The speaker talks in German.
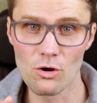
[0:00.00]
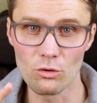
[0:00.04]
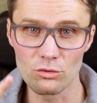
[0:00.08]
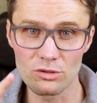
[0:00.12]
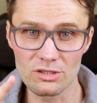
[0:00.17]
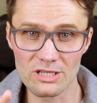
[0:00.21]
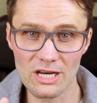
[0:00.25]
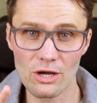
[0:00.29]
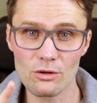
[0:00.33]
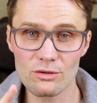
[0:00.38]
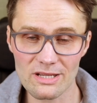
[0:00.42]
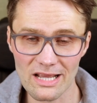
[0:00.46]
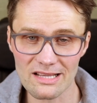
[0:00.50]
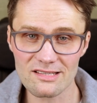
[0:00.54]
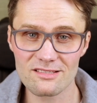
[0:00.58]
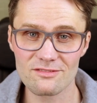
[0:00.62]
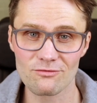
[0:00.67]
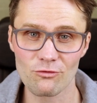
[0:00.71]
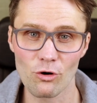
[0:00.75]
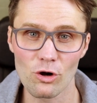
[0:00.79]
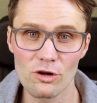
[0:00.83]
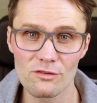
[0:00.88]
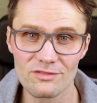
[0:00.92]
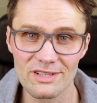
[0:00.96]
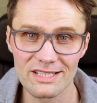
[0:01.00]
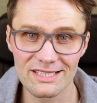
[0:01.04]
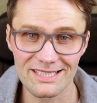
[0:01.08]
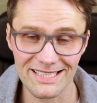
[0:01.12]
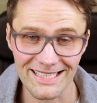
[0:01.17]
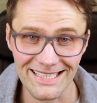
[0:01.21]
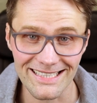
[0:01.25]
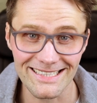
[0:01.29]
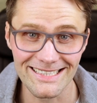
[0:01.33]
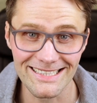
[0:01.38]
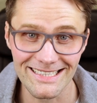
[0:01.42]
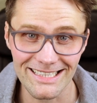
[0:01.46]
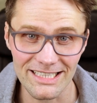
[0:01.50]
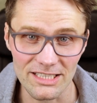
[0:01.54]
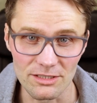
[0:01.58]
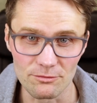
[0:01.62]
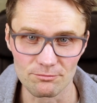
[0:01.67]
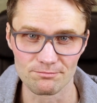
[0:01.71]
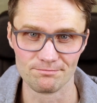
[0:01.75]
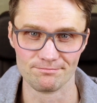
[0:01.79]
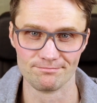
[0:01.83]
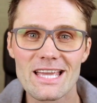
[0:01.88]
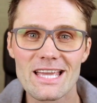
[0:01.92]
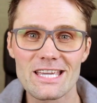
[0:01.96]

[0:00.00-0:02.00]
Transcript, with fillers: Und genau das wollen wir trainieren.